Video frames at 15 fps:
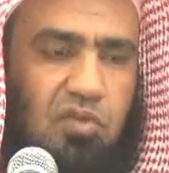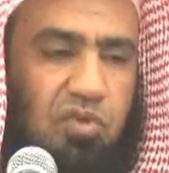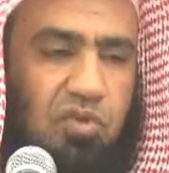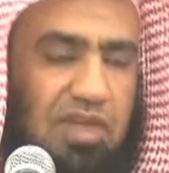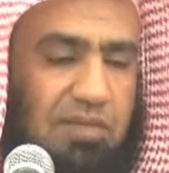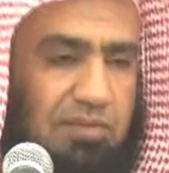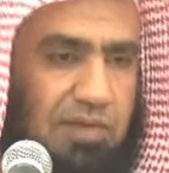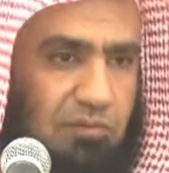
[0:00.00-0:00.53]

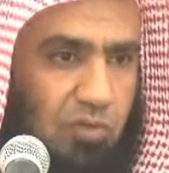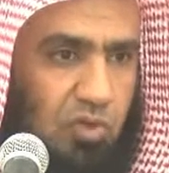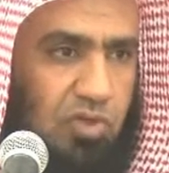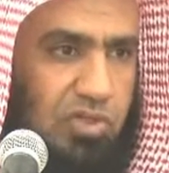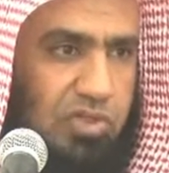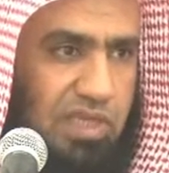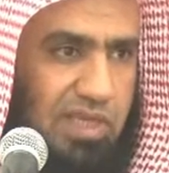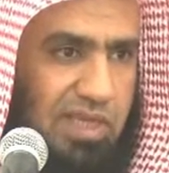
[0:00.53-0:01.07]
وإنما
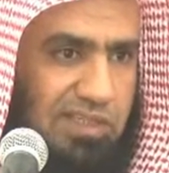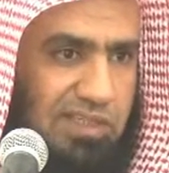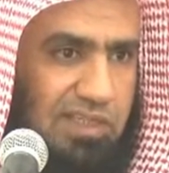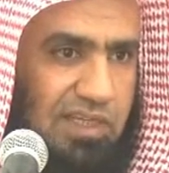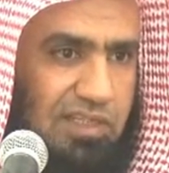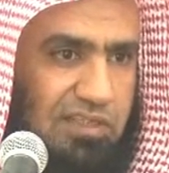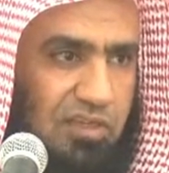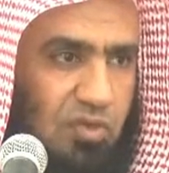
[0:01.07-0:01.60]
المخلص
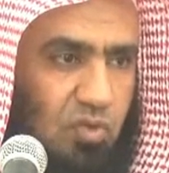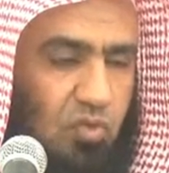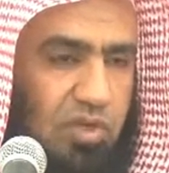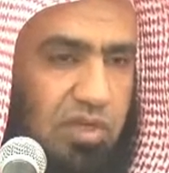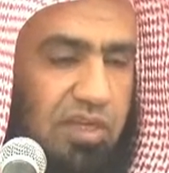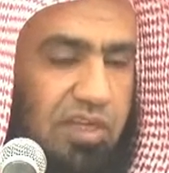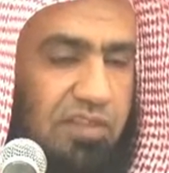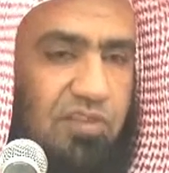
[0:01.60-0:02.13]
حقيقة
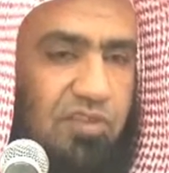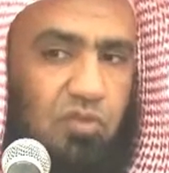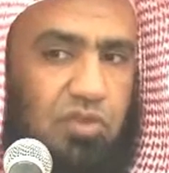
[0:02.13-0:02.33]
هو الذي